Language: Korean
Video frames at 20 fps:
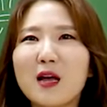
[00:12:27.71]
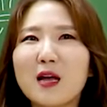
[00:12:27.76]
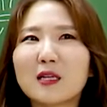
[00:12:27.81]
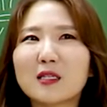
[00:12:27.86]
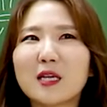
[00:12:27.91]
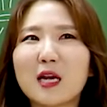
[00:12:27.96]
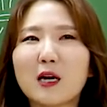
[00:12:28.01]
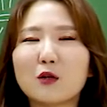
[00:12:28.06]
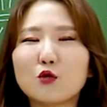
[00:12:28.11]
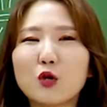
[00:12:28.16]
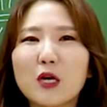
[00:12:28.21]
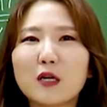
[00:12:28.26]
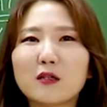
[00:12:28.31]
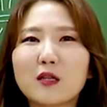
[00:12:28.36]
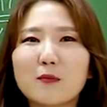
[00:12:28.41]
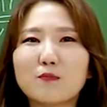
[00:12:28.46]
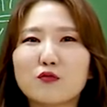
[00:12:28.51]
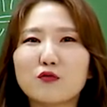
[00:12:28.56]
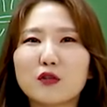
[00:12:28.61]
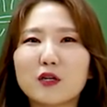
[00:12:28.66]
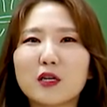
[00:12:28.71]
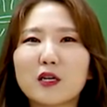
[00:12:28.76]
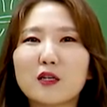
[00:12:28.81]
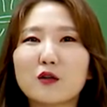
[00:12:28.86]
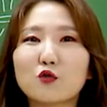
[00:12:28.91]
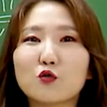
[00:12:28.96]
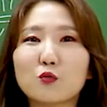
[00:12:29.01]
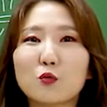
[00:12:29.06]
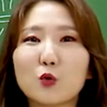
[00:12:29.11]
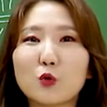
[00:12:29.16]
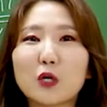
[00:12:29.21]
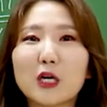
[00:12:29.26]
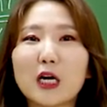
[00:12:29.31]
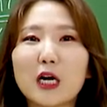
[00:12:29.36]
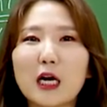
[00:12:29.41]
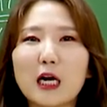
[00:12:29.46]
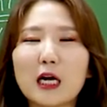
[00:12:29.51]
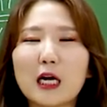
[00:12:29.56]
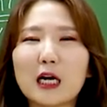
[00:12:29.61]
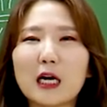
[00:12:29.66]
제가 최근에 분위기를 좀
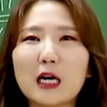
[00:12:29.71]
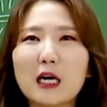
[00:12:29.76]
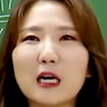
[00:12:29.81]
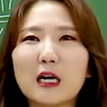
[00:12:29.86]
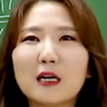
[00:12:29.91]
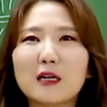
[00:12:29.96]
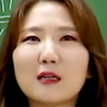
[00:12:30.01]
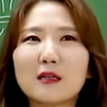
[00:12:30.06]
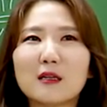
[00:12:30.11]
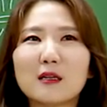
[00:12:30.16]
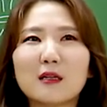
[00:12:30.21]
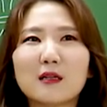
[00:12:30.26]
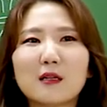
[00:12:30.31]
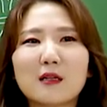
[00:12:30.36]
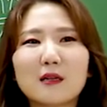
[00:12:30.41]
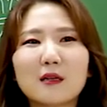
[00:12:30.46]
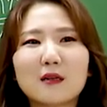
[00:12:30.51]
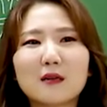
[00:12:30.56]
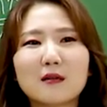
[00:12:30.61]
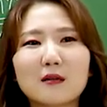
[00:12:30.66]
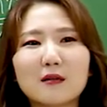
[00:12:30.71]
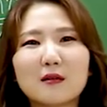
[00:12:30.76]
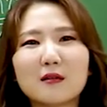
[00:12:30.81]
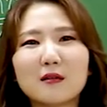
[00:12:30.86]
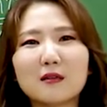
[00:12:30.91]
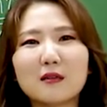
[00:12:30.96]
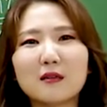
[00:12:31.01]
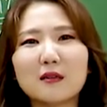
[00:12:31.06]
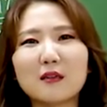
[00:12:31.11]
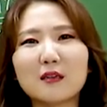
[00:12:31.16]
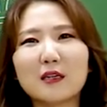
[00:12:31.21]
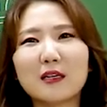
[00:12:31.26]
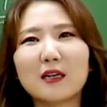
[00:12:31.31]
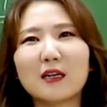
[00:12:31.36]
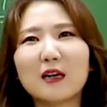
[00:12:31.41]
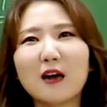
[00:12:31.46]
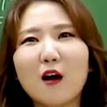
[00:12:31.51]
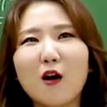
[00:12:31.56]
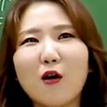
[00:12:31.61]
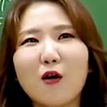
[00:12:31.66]
보니까 그
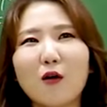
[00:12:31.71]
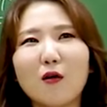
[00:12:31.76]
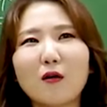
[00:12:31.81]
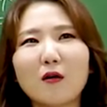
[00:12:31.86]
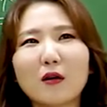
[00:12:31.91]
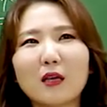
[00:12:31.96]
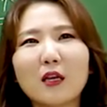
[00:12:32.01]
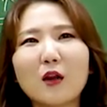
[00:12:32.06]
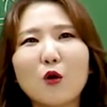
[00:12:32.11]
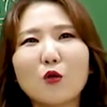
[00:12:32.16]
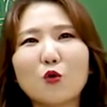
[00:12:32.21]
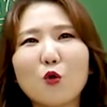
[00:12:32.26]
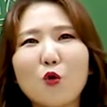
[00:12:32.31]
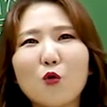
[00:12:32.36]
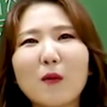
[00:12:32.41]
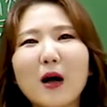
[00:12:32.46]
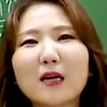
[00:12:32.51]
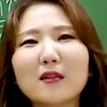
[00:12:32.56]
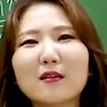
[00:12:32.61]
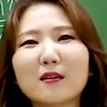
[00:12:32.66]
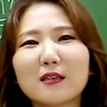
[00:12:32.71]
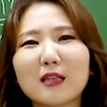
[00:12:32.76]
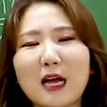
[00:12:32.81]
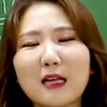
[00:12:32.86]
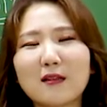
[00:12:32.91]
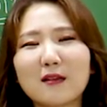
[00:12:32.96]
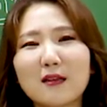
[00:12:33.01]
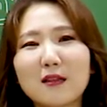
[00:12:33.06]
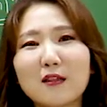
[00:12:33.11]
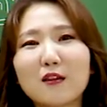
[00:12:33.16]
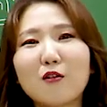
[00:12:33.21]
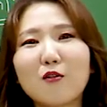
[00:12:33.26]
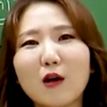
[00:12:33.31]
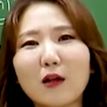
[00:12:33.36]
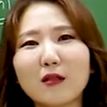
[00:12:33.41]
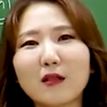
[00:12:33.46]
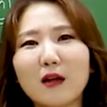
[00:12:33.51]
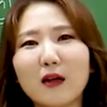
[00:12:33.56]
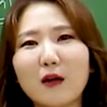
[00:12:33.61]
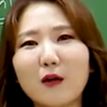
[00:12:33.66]
어, 이런 욕망들이 다들 있는 것
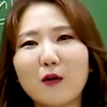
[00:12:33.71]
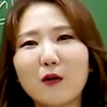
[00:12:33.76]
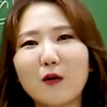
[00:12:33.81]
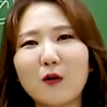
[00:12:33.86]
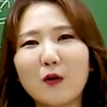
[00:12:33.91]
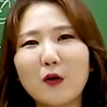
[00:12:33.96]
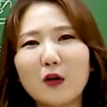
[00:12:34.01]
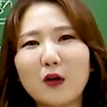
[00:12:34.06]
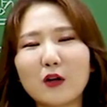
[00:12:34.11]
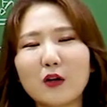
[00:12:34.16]
같아요.